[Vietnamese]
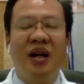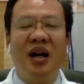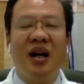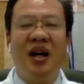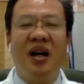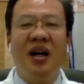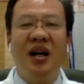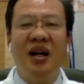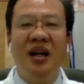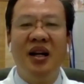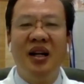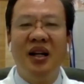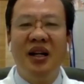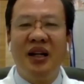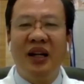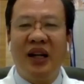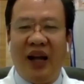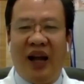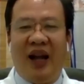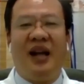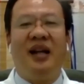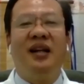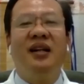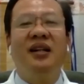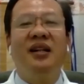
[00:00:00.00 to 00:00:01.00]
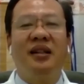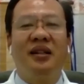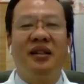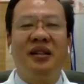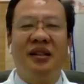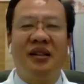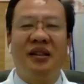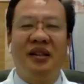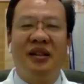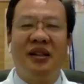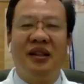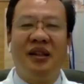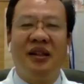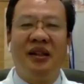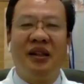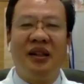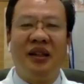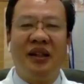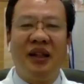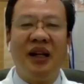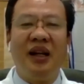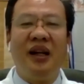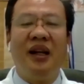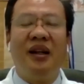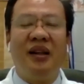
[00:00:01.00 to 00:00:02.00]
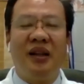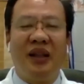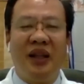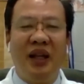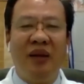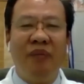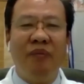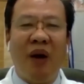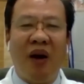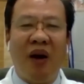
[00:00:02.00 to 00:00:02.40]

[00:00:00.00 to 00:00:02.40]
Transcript: có cản được chỉ